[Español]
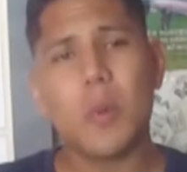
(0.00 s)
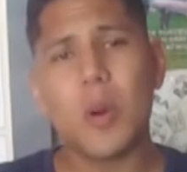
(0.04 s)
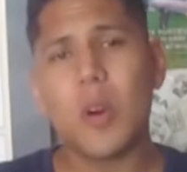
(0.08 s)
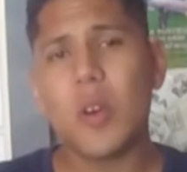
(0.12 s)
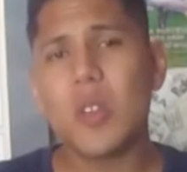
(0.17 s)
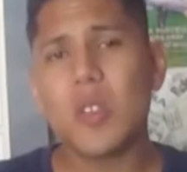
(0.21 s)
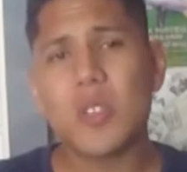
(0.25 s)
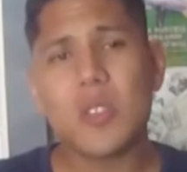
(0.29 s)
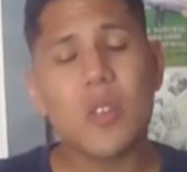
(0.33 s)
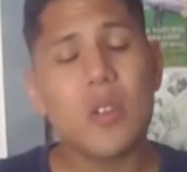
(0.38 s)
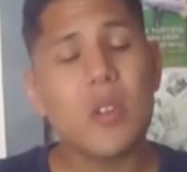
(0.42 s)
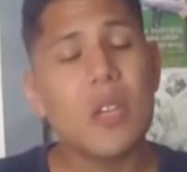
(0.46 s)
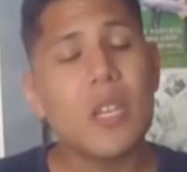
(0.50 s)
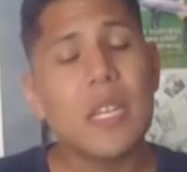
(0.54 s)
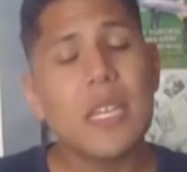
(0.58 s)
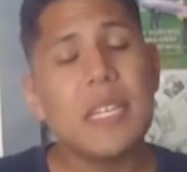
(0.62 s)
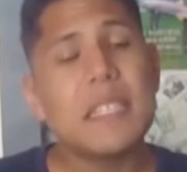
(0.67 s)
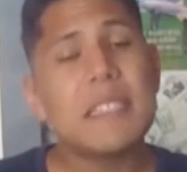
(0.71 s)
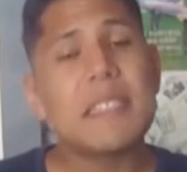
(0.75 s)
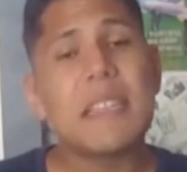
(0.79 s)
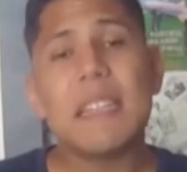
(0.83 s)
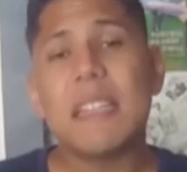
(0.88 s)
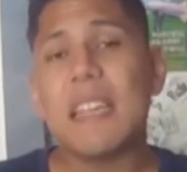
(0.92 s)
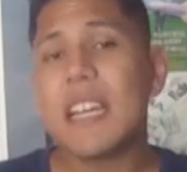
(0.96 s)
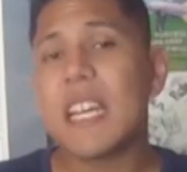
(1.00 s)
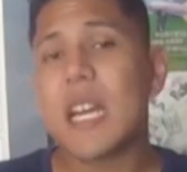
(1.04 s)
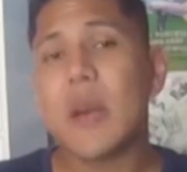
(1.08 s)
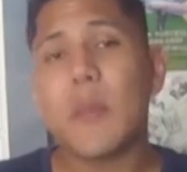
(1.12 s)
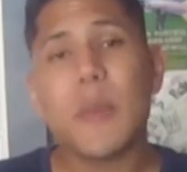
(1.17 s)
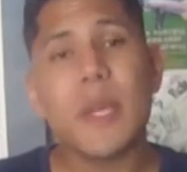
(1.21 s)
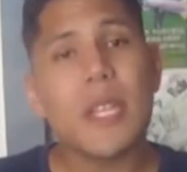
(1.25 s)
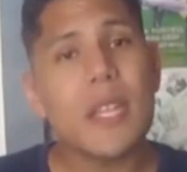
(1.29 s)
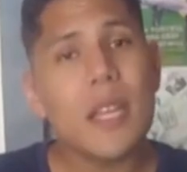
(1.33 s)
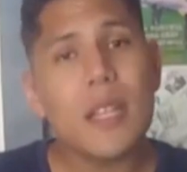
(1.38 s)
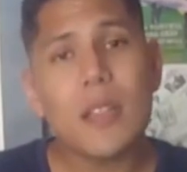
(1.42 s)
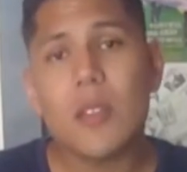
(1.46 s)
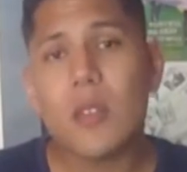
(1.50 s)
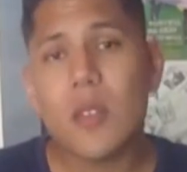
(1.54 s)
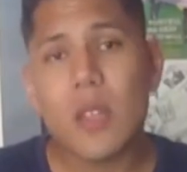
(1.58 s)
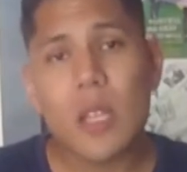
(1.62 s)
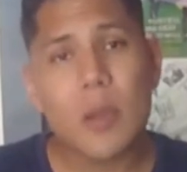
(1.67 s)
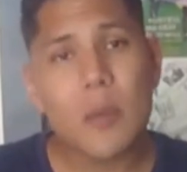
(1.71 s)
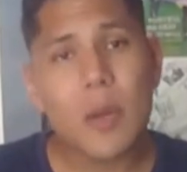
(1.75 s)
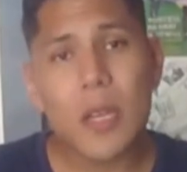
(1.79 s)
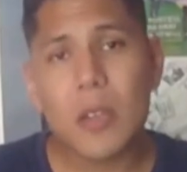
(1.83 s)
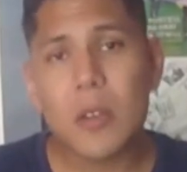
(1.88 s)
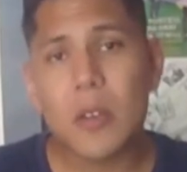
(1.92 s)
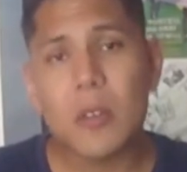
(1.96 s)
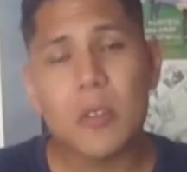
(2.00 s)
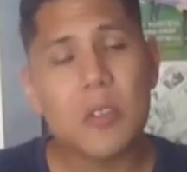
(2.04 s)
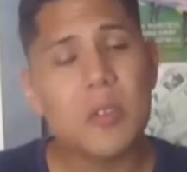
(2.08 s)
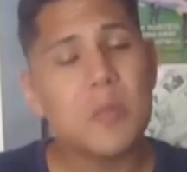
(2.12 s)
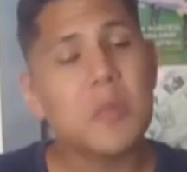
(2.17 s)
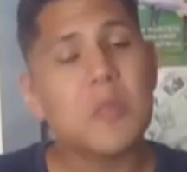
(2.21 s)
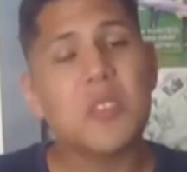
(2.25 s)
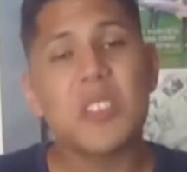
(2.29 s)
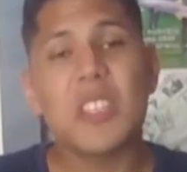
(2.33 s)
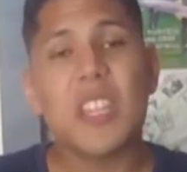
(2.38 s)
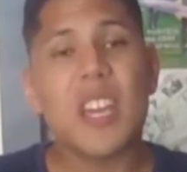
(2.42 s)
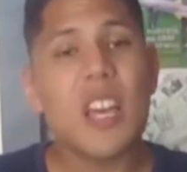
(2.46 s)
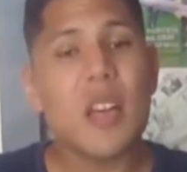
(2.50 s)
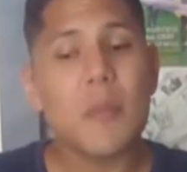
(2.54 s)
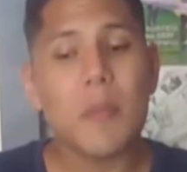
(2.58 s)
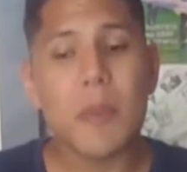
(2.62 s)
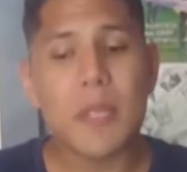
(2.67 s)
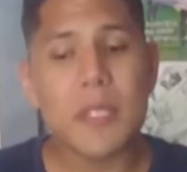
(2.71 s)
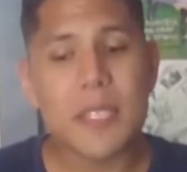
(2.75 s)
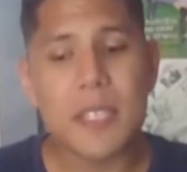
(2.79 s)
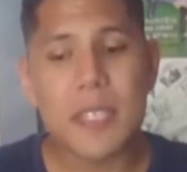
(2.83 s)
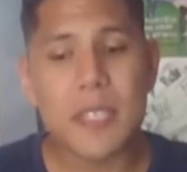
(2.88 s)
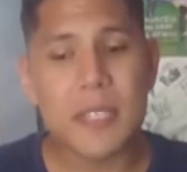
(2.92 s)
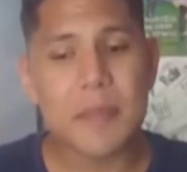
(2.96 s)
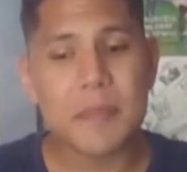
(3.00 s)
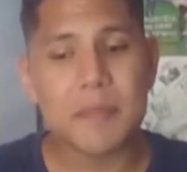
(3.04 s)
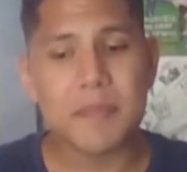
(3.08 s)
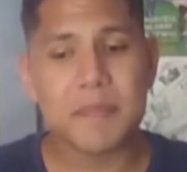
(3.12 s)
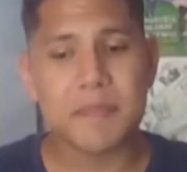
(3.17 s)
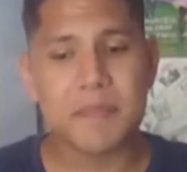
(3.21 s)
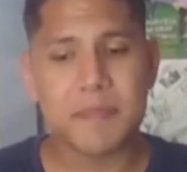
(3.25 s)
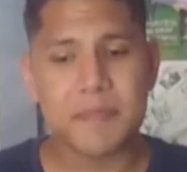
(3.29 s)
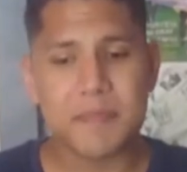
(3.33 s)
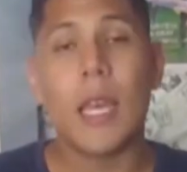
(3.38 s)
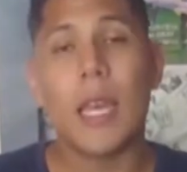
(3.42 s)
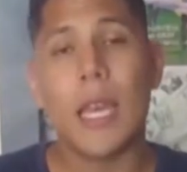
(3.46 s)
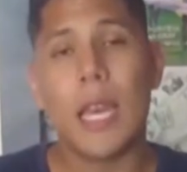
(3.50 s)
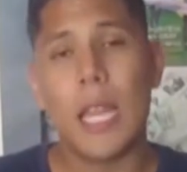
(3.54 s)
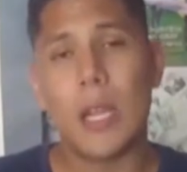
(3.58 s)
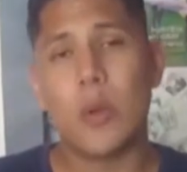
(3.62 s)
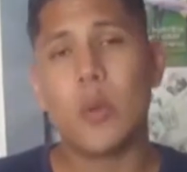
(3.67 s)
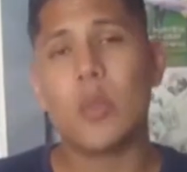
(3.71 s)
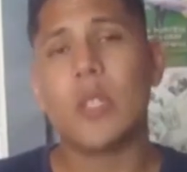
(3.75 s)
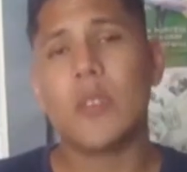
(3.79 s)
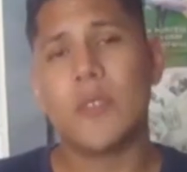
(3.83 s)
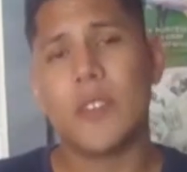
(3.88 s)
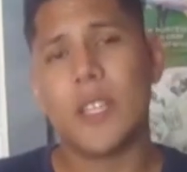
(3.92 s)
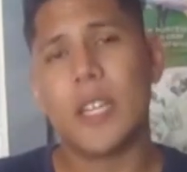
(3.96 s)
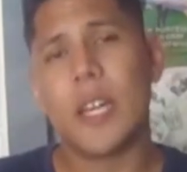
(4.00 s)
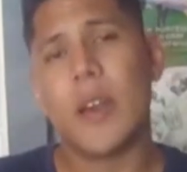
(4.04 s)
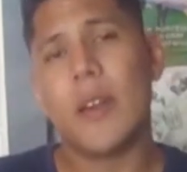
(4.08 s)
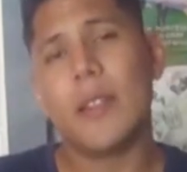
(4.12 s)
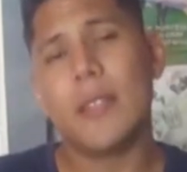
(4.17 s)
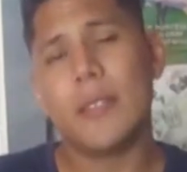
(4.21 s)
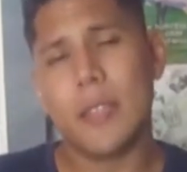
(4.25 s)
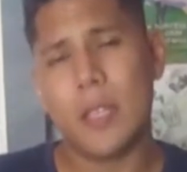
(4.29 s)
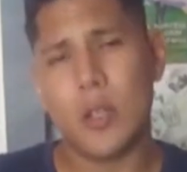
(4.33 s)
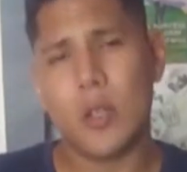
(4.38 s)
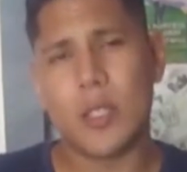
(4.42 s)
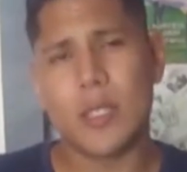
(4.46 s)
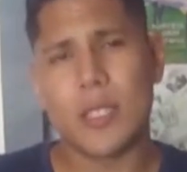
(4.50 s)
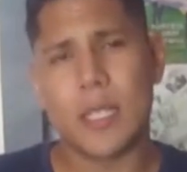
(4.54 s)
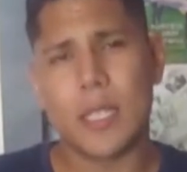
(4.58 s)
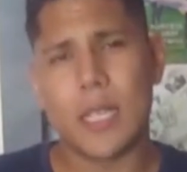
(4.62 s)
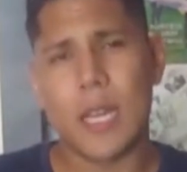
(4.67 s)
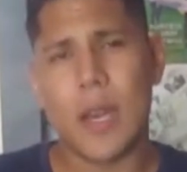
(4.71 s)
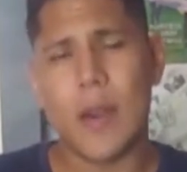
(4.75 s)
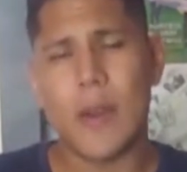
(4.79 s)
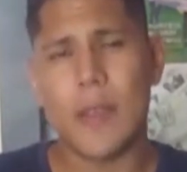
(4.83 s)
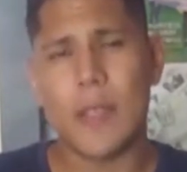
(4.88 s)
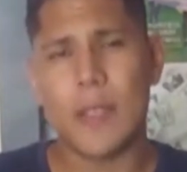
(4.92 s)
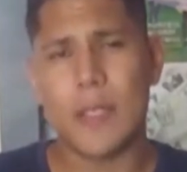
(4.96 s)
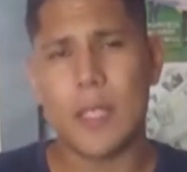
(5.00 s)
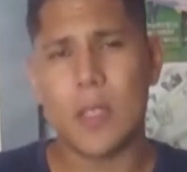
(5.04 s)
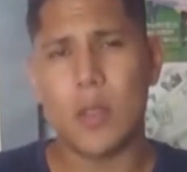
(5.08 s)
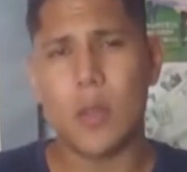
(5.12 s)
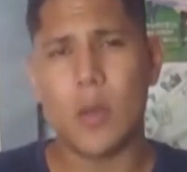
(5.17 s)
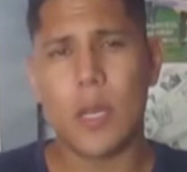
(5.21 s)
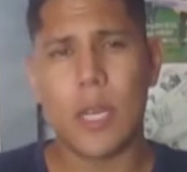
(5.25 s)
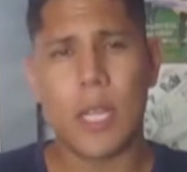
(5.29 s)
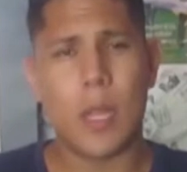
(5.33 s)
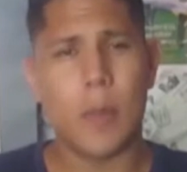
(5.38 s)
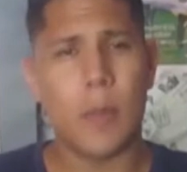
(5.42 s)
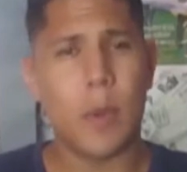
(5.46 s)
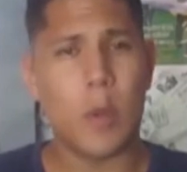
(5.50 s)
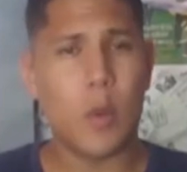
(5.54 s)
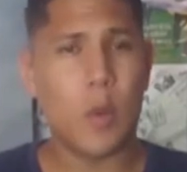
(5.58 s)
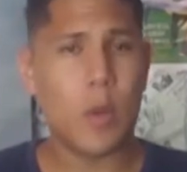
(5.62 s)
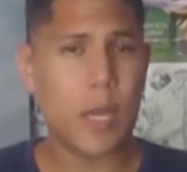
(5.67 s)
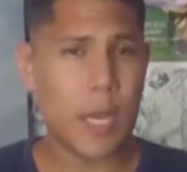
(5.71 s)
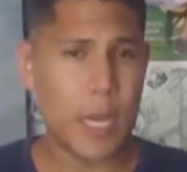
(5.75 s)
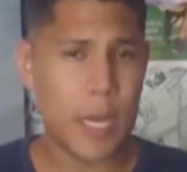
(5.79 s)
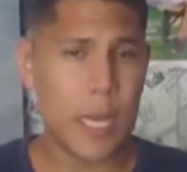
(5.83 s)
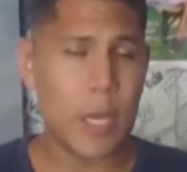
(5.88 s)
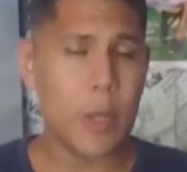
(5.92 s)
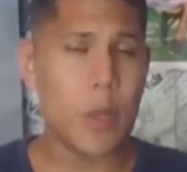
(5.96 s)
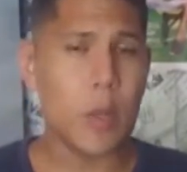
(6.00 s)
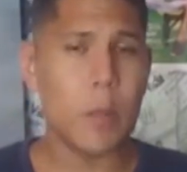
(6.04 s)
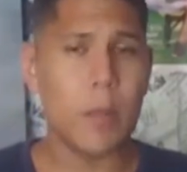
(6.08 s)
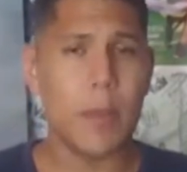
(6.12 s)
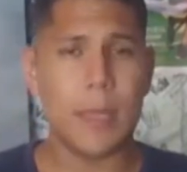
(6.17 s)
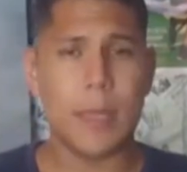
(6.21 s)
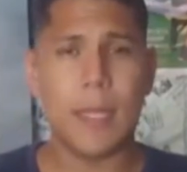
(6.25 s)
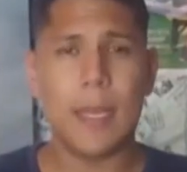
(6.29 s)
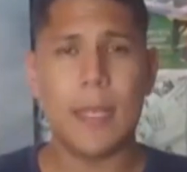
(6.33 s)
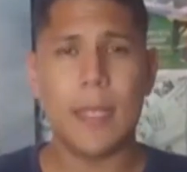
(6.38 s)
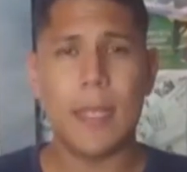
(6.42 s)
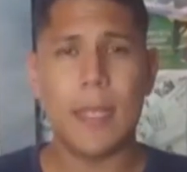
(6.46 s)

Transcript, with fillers: en un bolso y salía caminando del banco como si nada pasara. Él justificaba el dinero que sacaba diciendo que era para un cajero en